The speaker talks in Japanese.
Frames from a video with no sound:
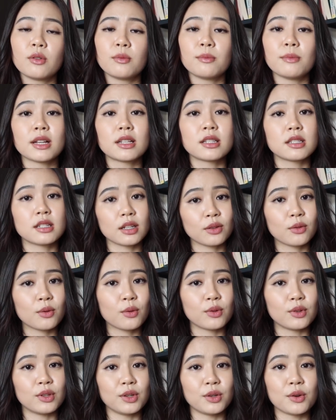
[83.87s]
と抹茶
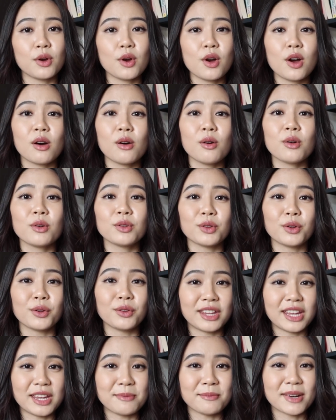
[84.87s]
豆乳を飲
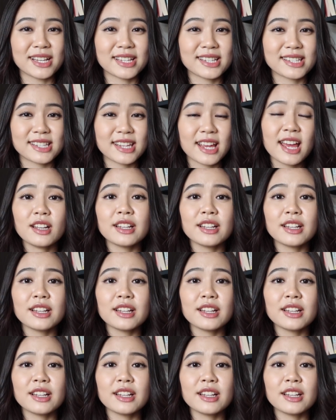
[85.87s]
んでいます